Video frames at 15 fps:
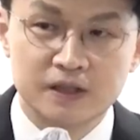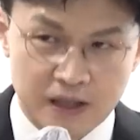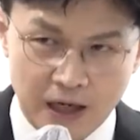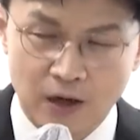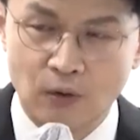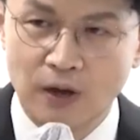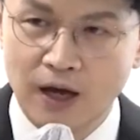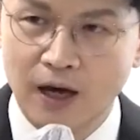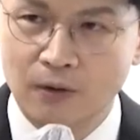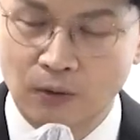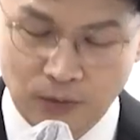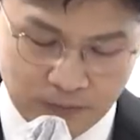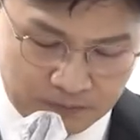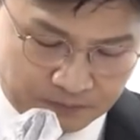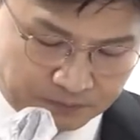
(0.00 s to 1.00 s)

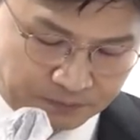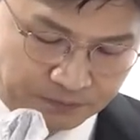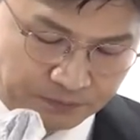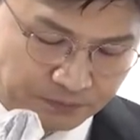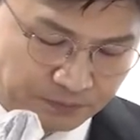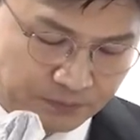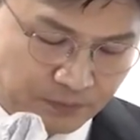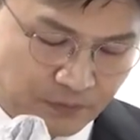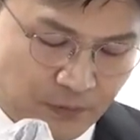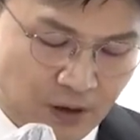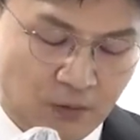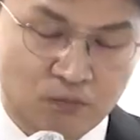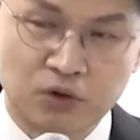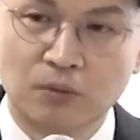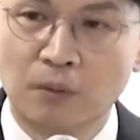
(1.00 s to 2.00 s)
제외하고
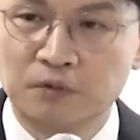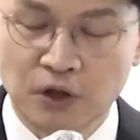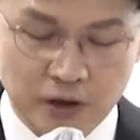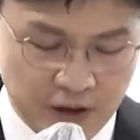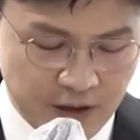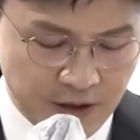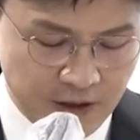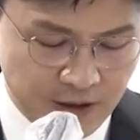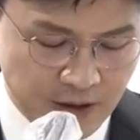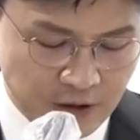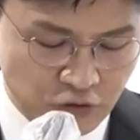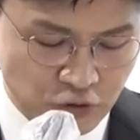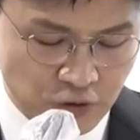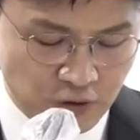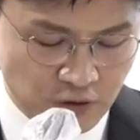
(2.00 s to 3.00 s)
불법적인 이익의
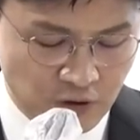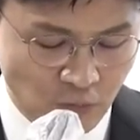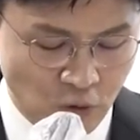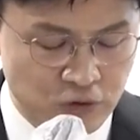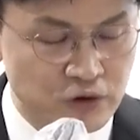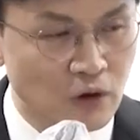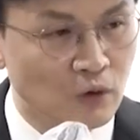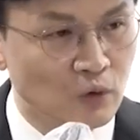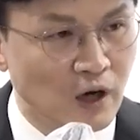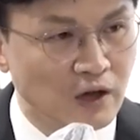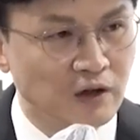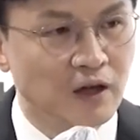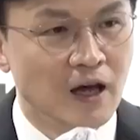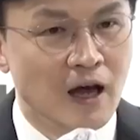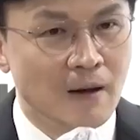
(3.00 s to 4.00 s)
취득을 목적으로
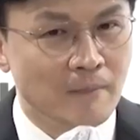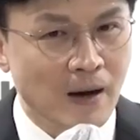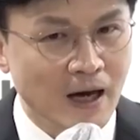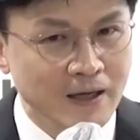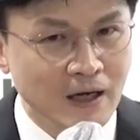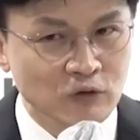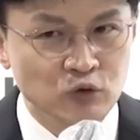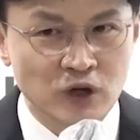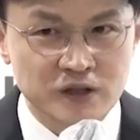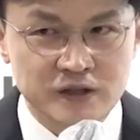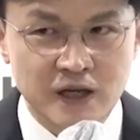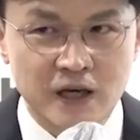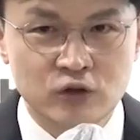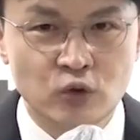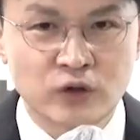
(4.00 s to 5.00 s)
하는 마약류의
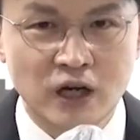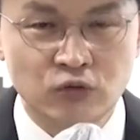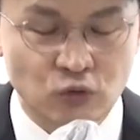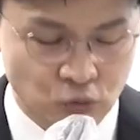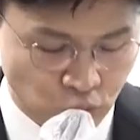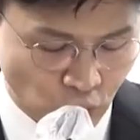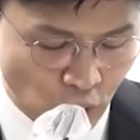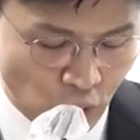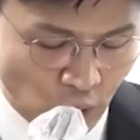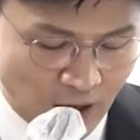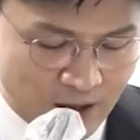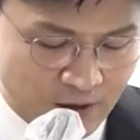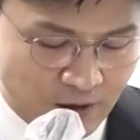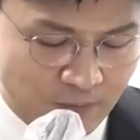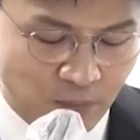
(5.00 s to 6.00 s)
제조나 유통
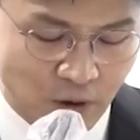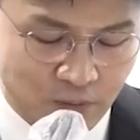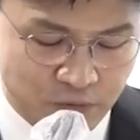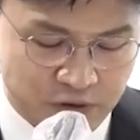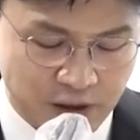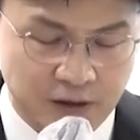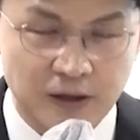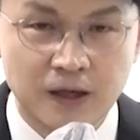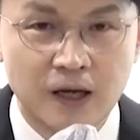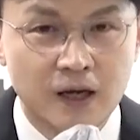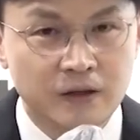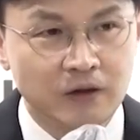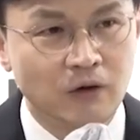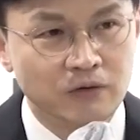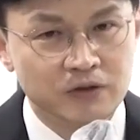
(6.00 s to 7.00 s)
관련 범죄를
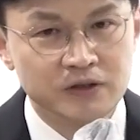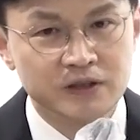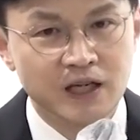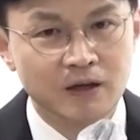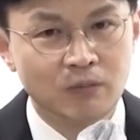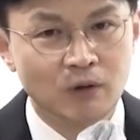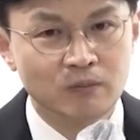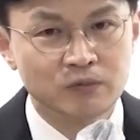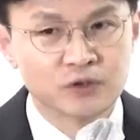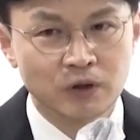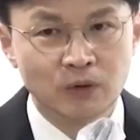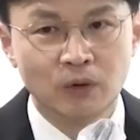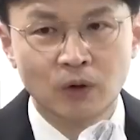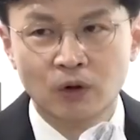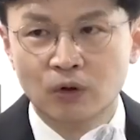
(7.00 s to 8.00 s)

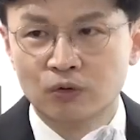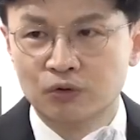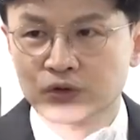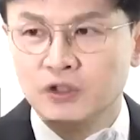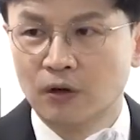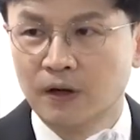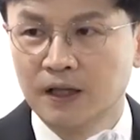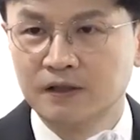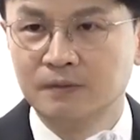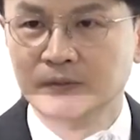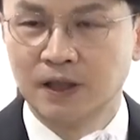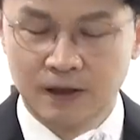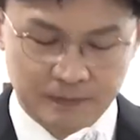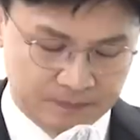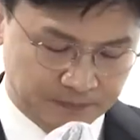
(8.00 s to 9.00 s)
경제범죄로 규정했습니다.